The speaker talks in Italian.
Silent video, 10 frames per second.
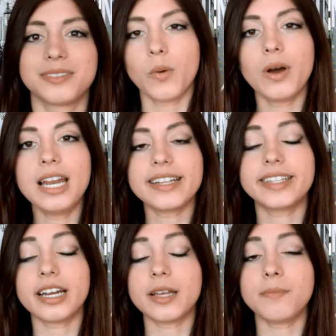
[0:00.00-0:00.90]
Qual è
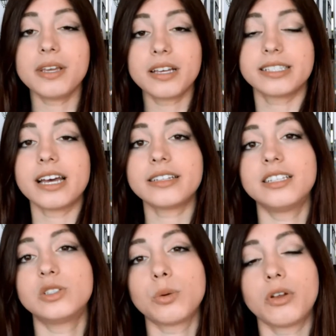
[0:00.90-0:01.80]
tra i Big 7
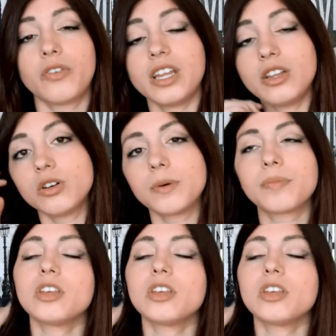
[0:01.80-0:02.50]
il tuo preferito?